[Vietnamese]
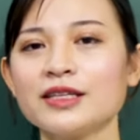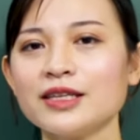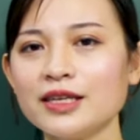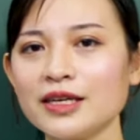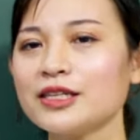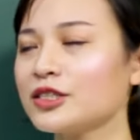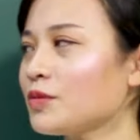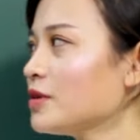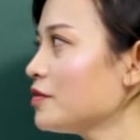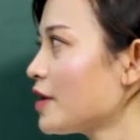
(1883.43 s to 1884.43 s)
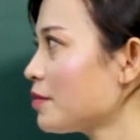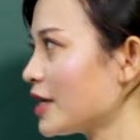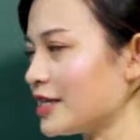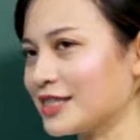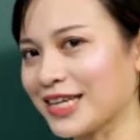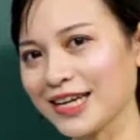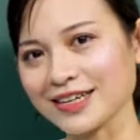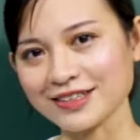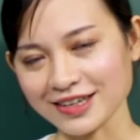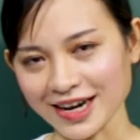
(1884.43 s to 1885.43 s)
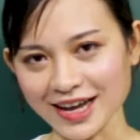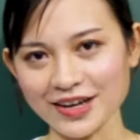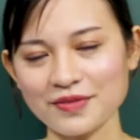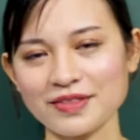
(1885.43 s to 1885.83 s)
Thì trong ngữ pháp này sẽ là ngược lại,